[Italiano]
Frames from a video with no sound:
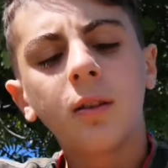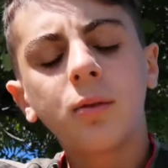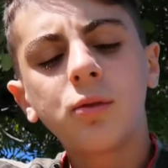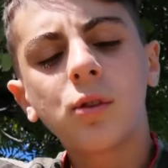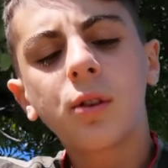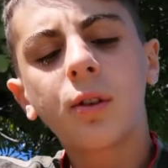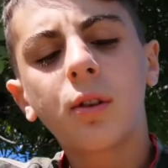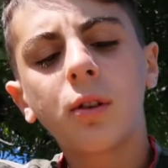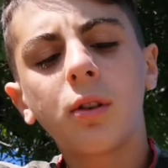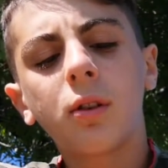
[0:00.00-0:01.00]
un
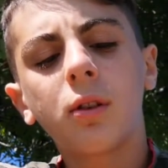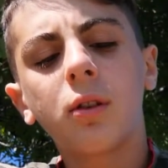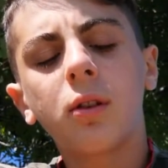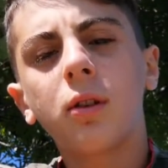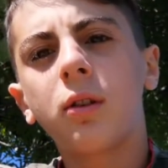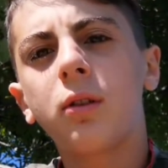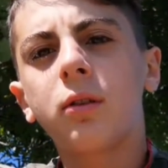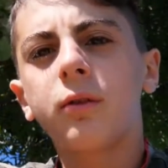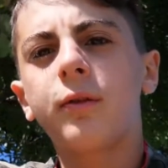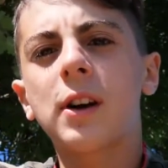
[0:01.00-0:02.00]
giorno
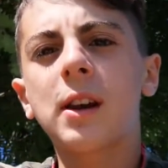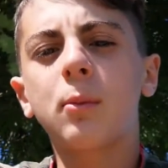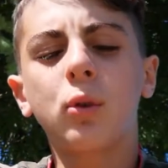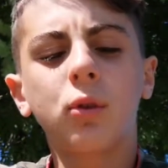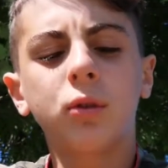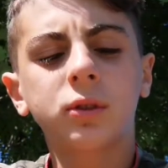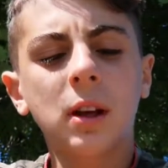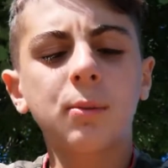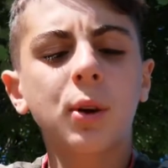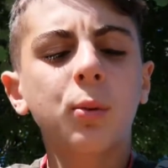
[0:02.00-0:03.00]
faremo
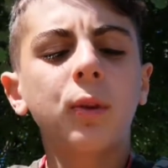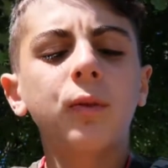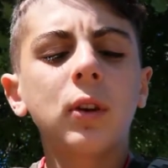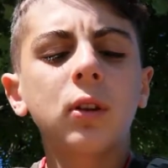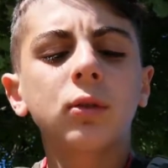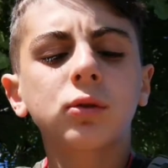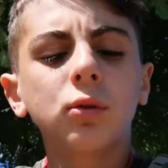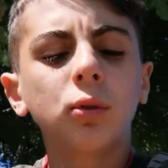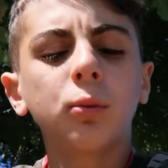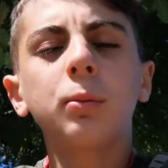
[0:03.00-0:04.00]
sempre qui un video su
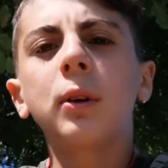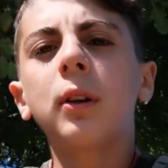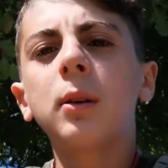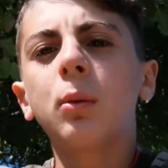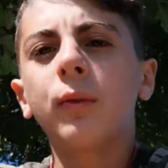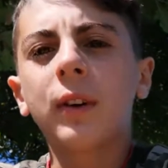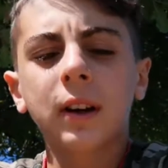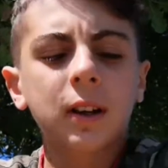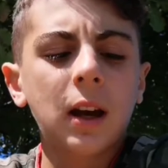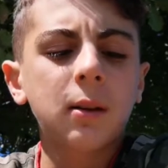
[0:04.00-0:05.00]
youtube tipo un
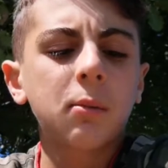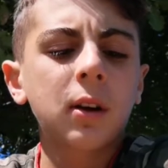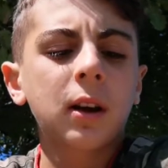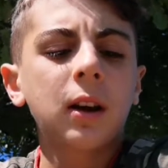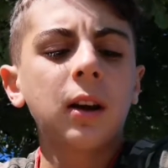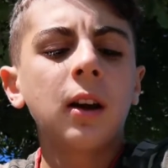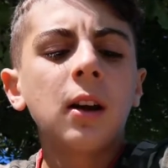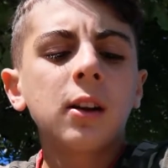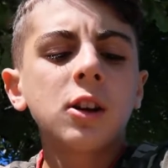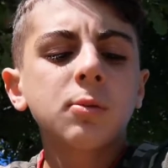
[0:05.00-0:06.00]
fact time che
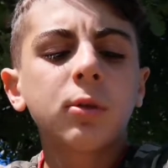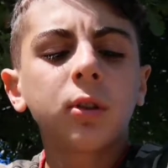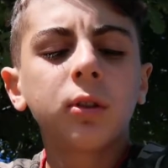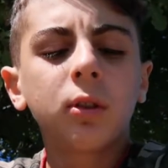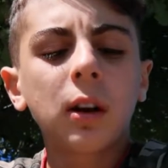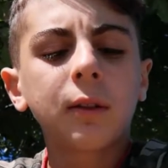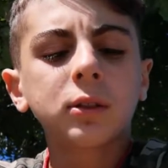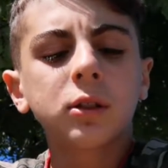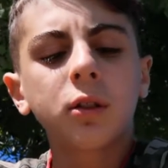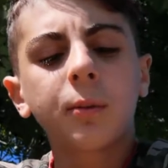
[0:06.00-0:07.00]
rispondo alle
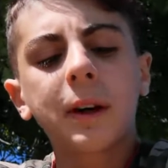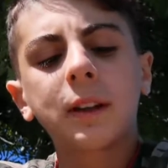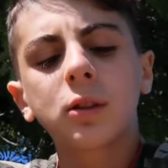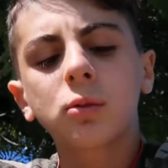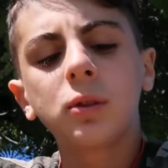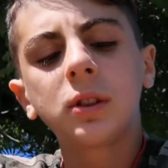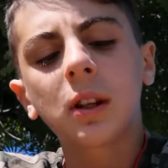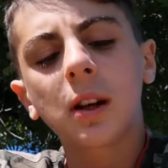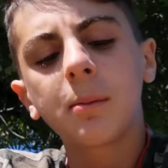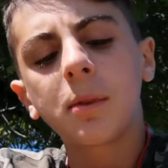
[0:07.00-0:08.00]
vostre domande su
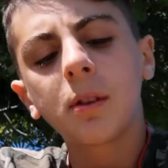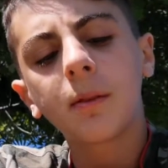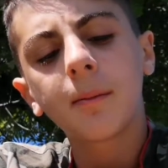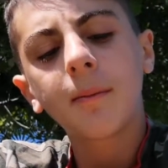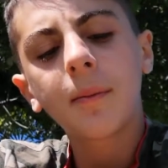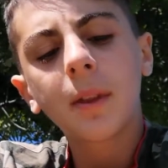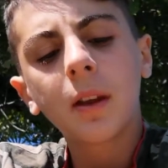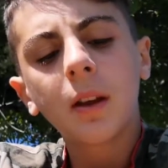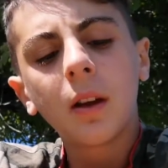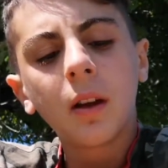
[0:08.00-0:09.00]
instagram
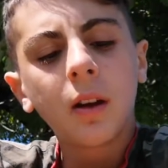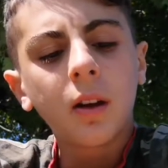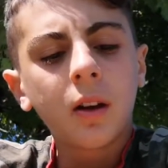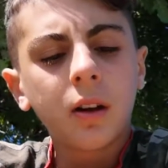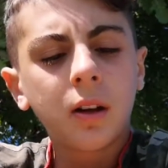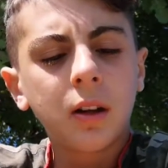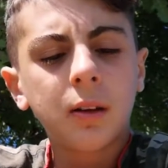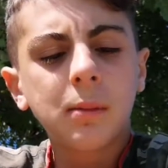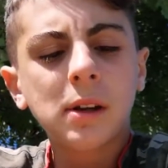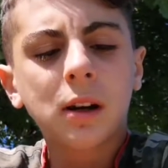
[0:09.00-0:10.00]

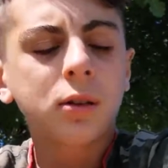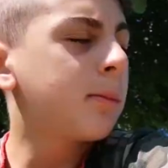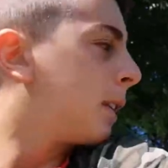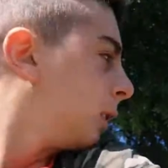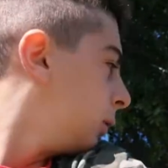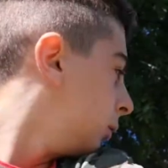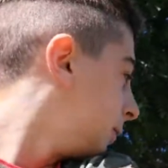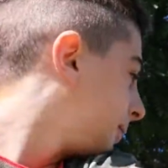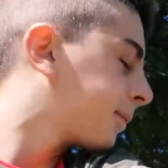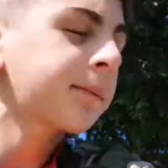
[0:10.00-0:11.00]
e mi raccomando